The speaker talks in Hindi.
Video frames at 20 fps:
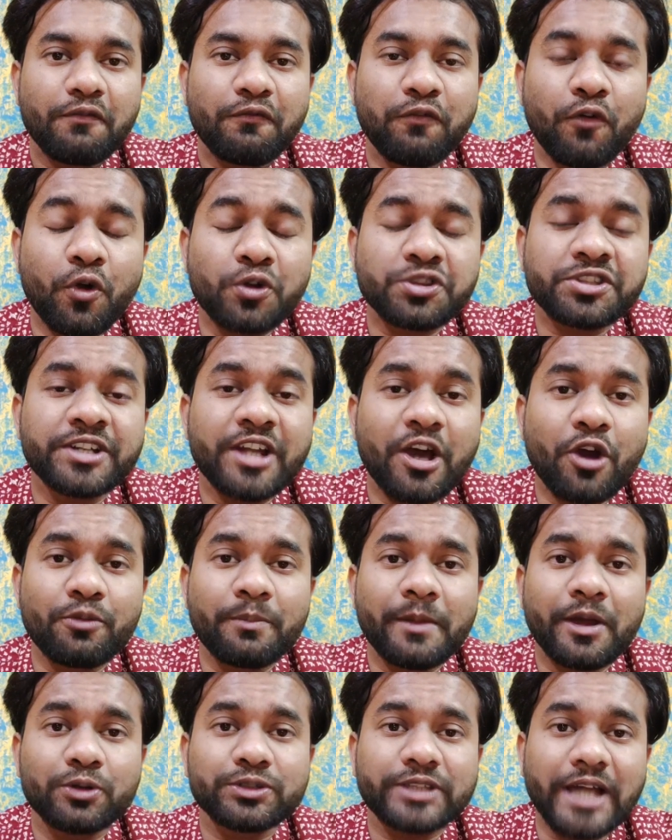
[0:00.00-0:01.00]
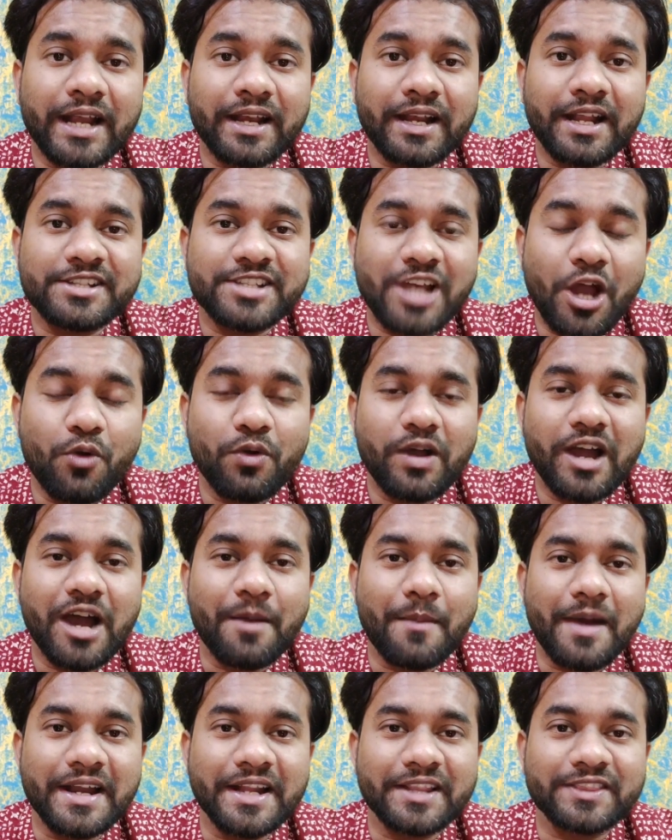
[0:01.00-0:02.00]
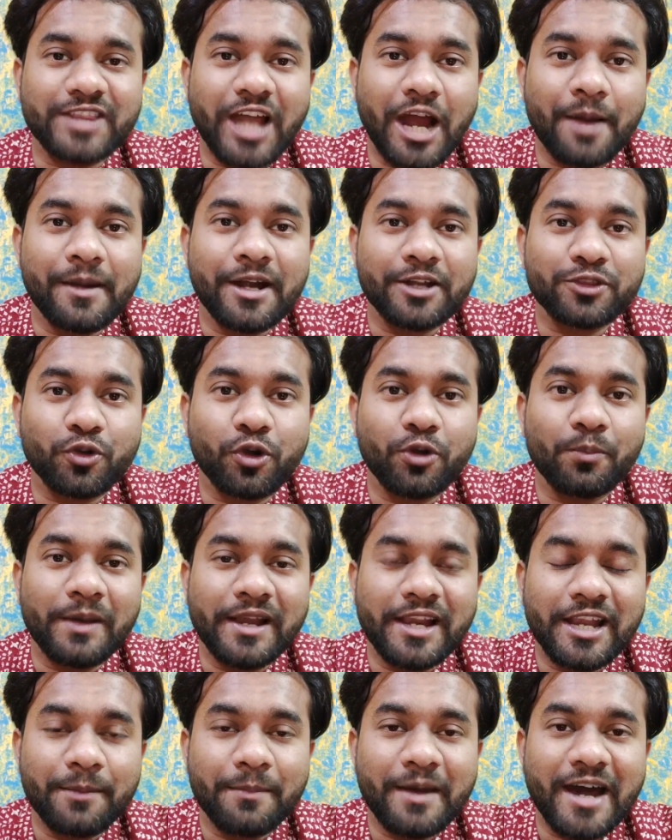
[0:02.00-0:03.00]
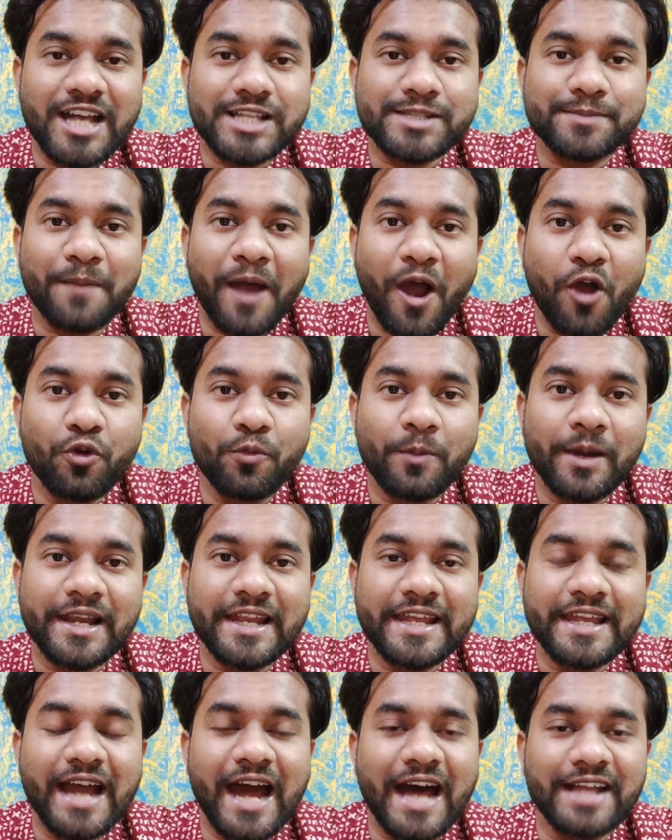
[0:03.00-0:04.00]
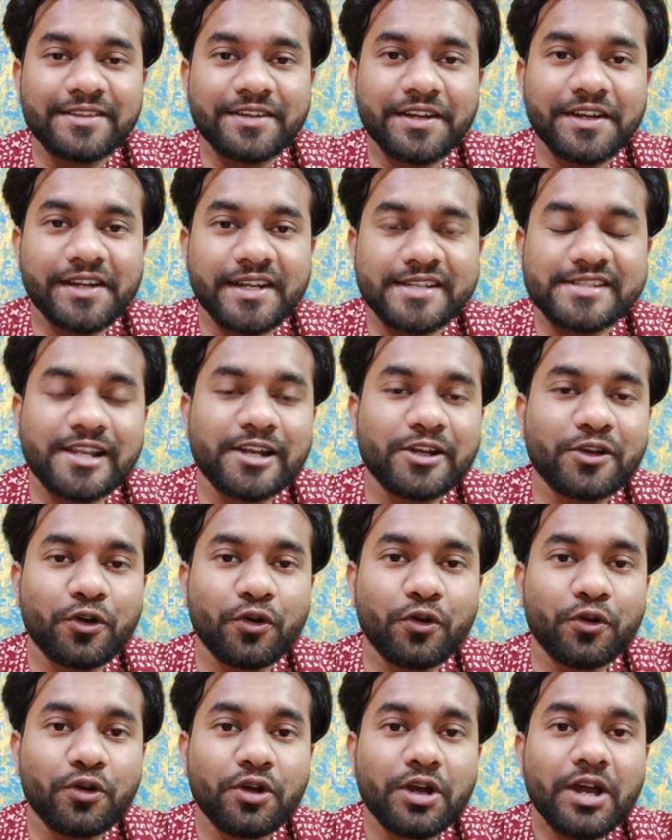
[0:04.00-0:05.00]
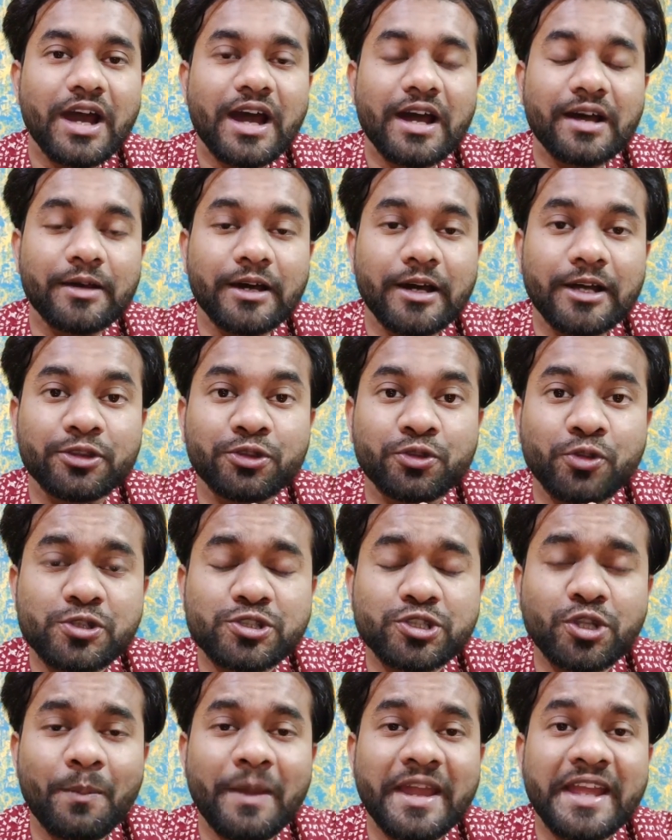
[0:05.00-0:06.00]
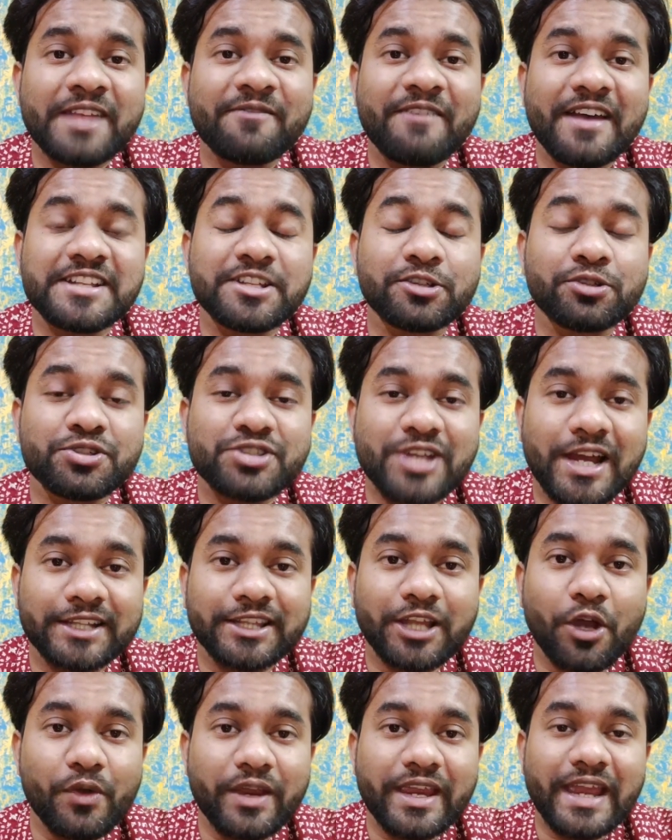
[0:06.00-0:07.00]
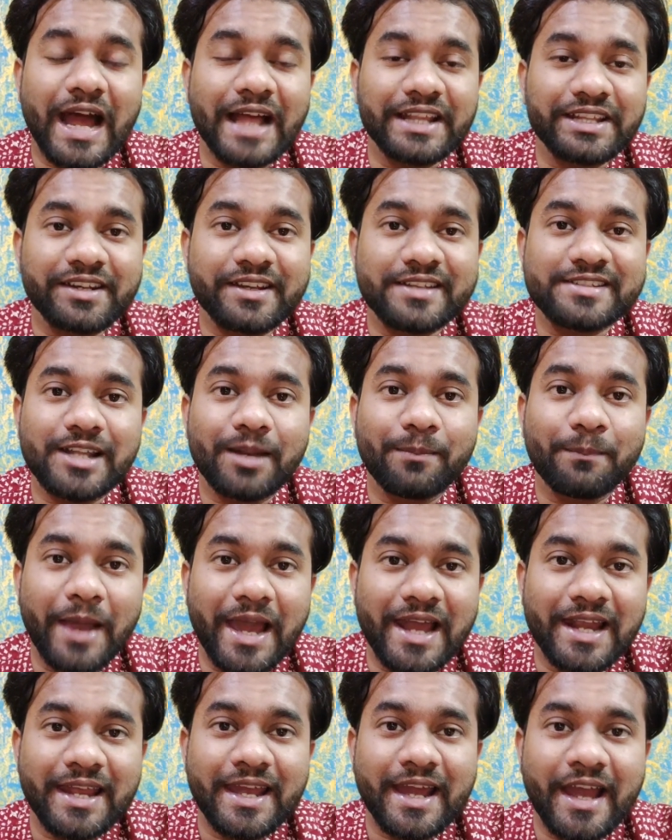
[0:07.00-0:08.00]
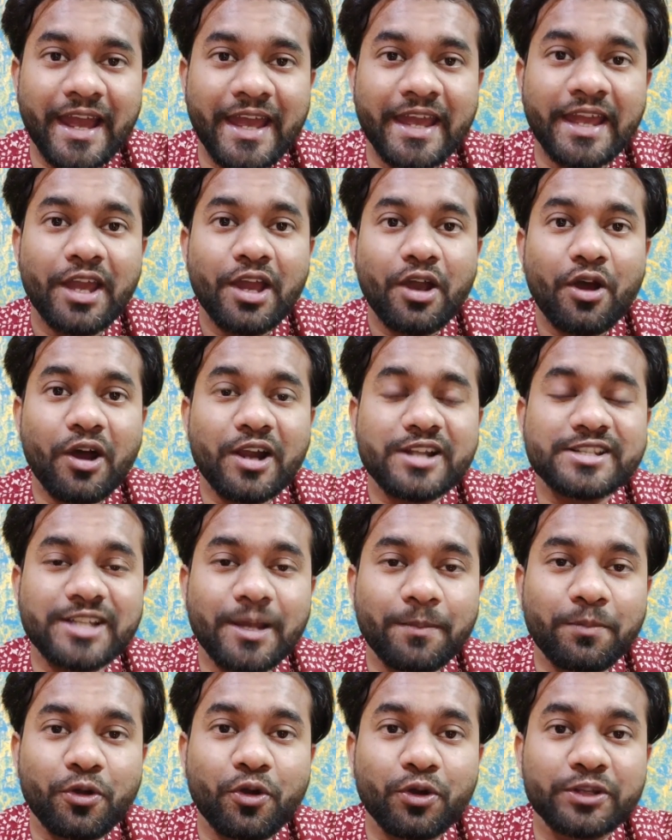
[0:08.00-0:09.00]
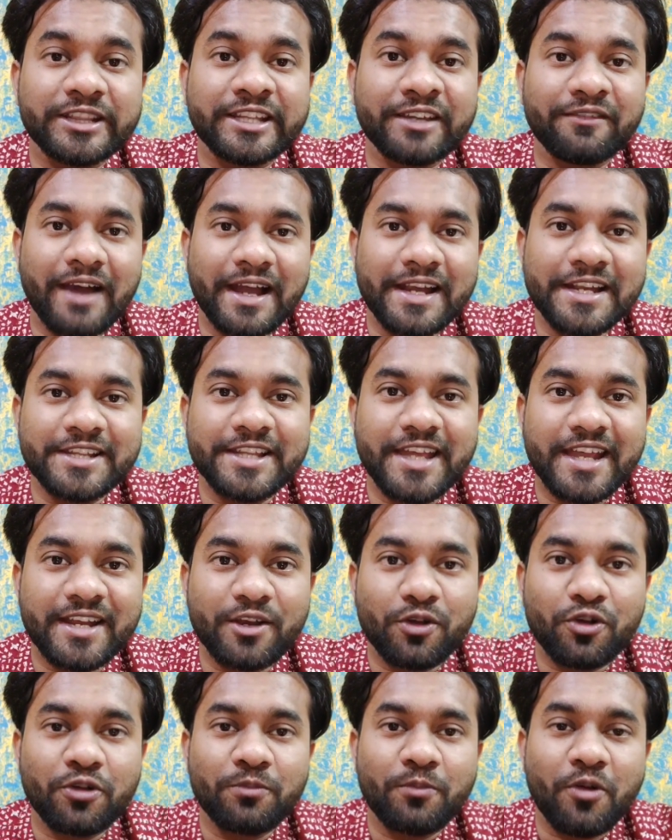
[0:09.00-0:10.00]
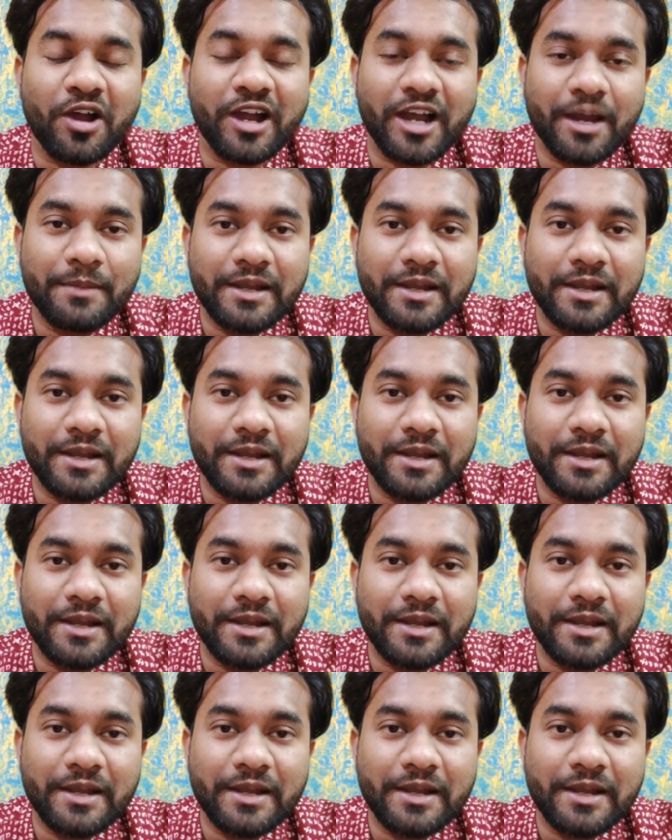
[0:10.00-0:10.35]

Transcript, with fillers: फोर्थ डाउन में उतारना चाहूँगा हमारे ताबड़तोड़ बल्लेबाज बाहुबली आंद्रे रसल को दोस्तों मैं ये वैसे तो चाहता हूँ कि आंद्रे रसल पहले आए और सबको दिवाली देखने को मौका